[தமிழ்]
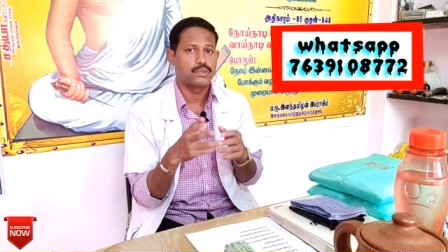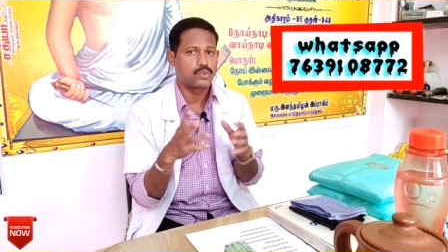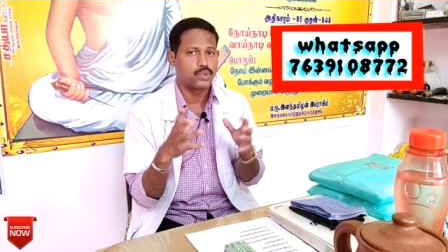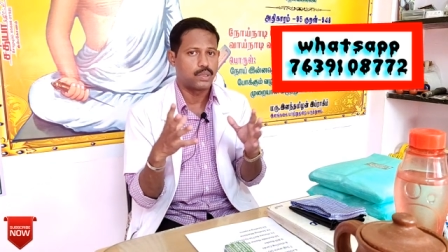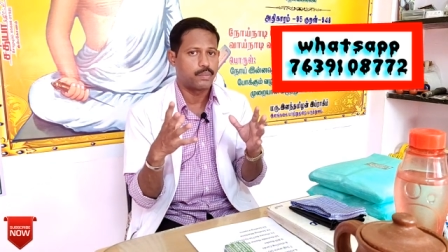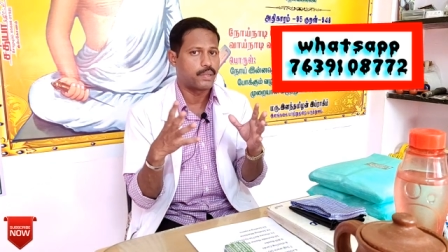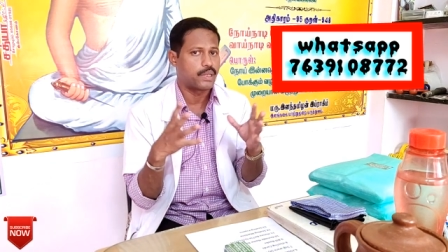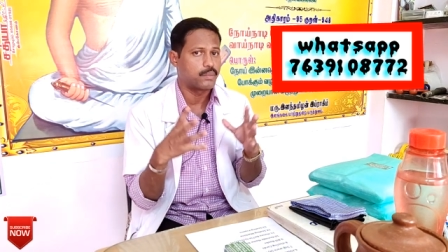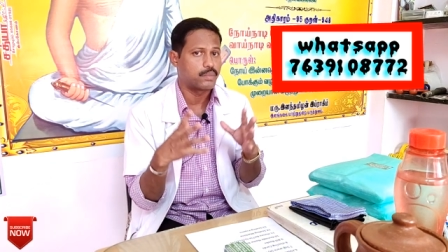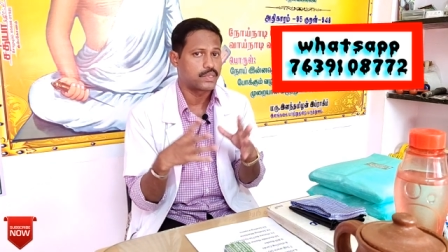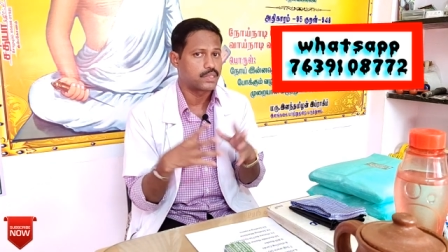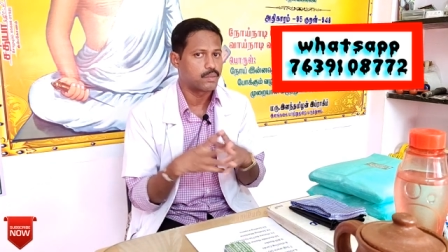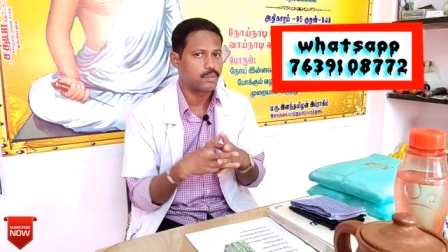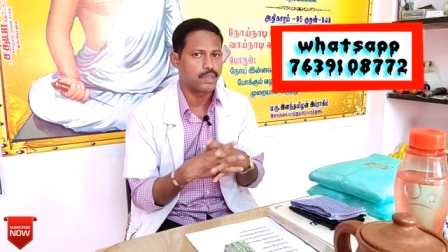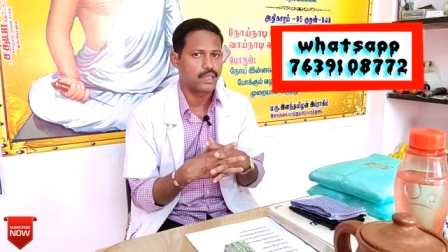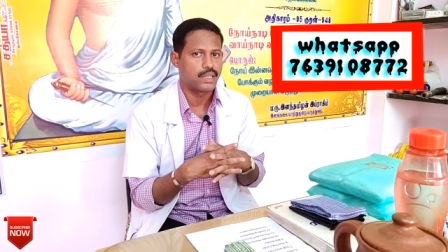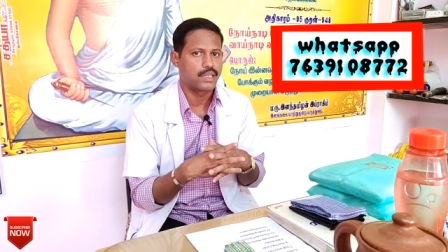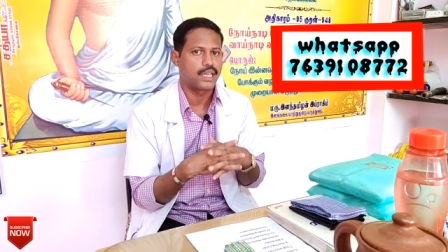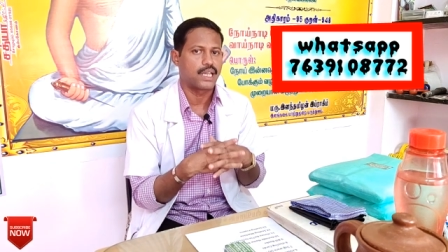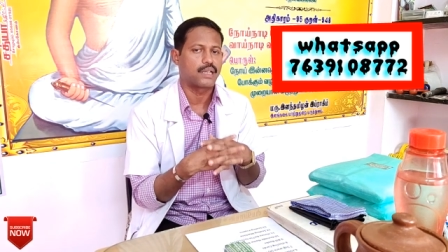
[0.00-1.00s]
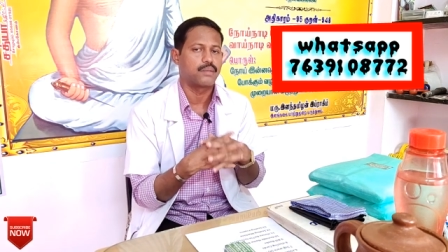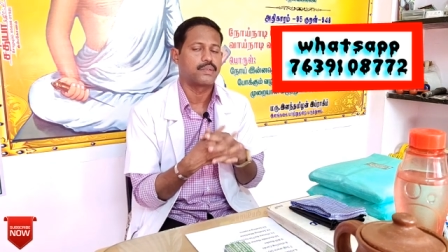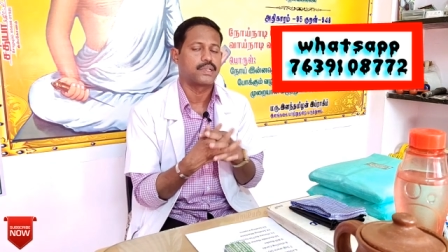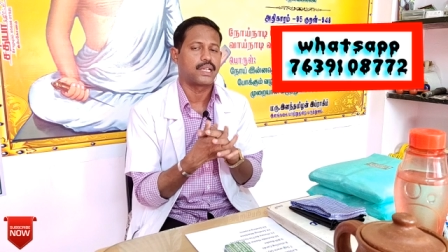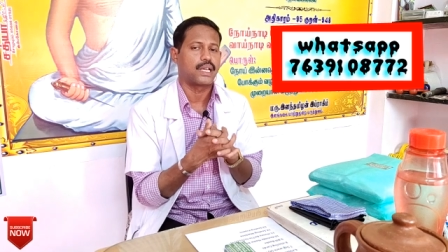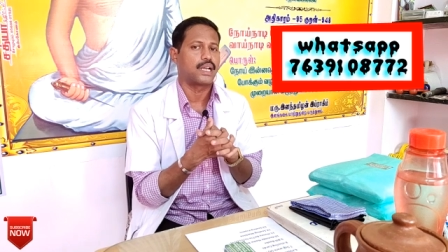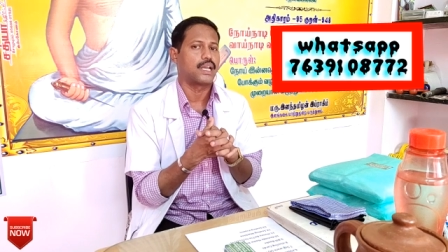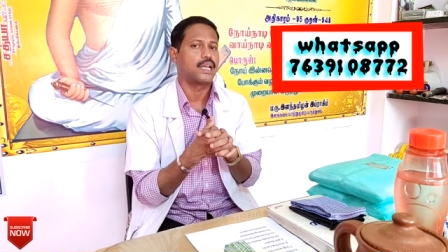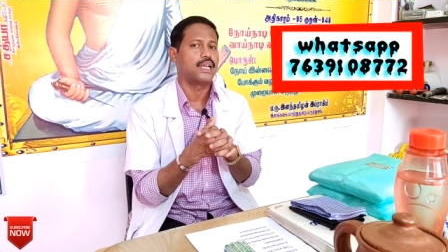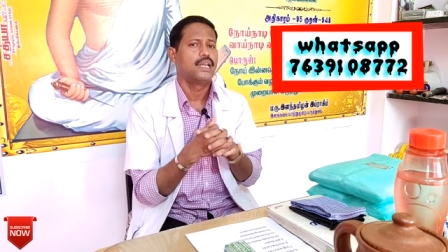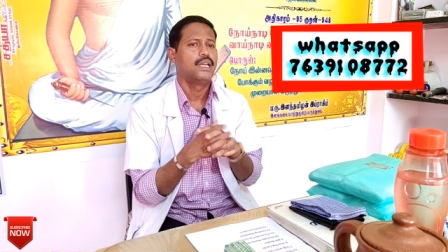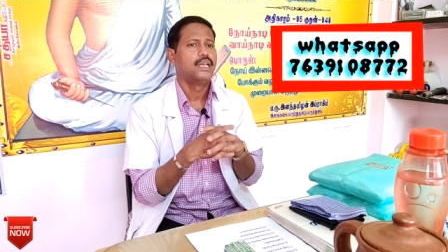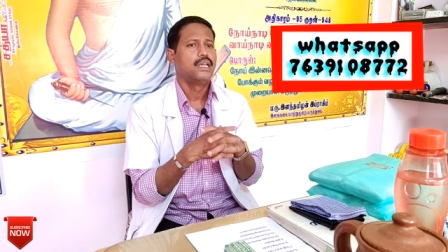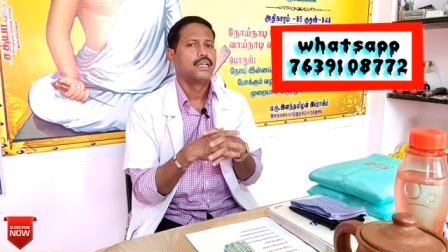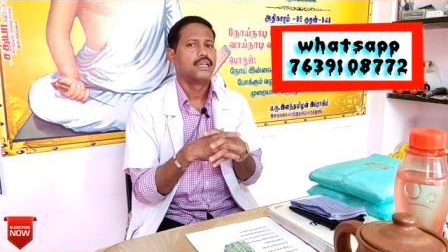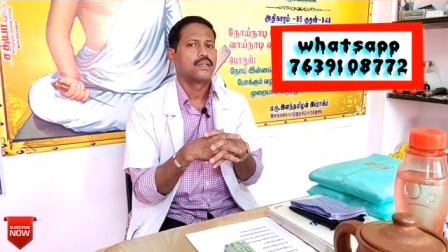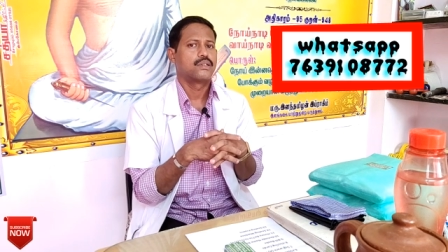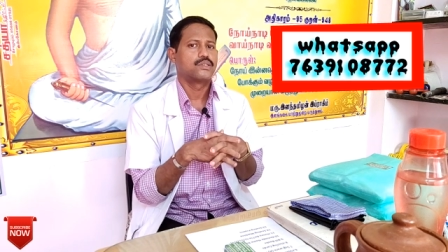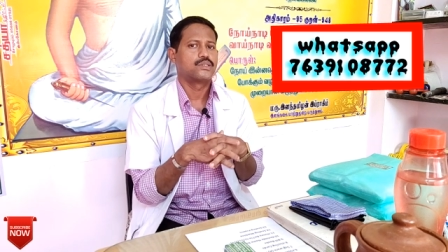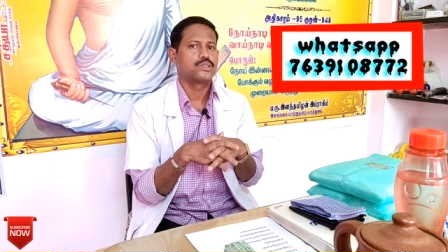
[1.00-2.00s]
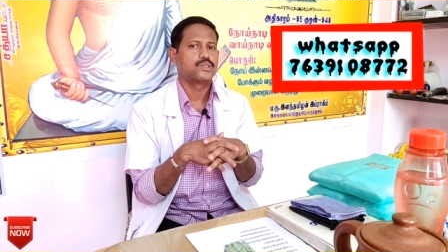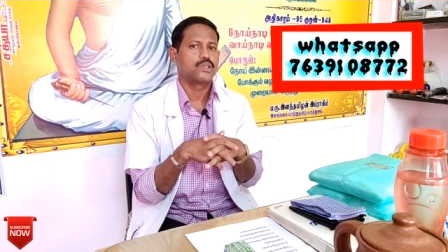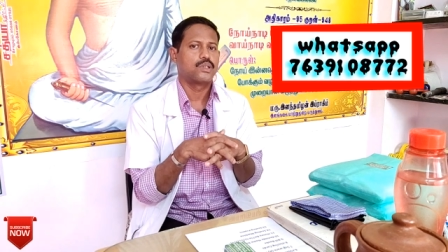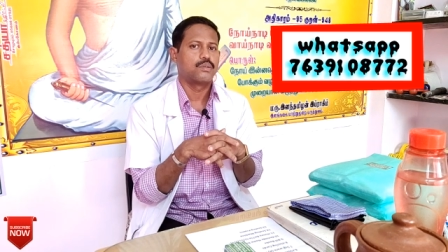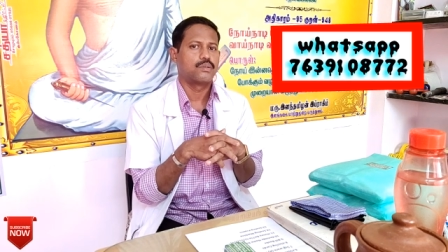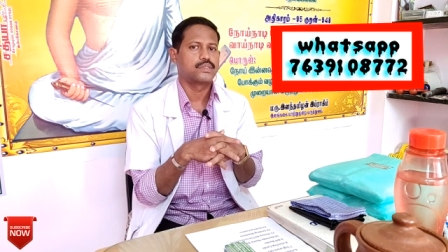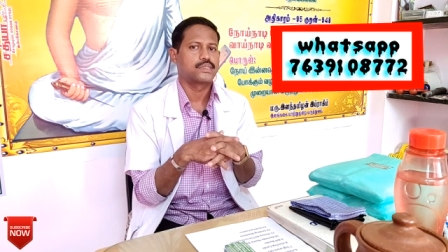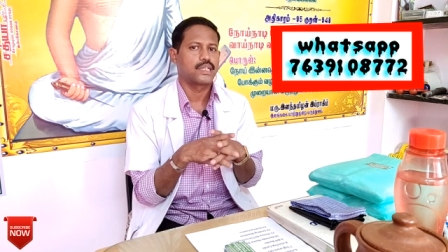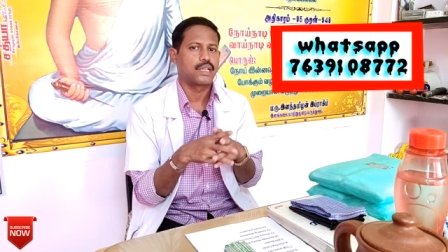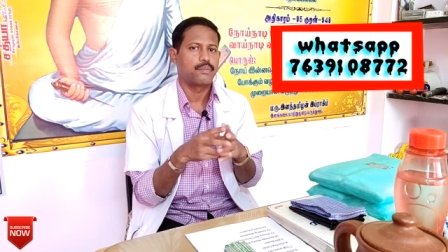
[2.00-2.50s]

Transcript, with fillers: துணி பயன்படுத்துகிற பெண்கள் கேட்க மாட்டாங்க கொஞ்சம்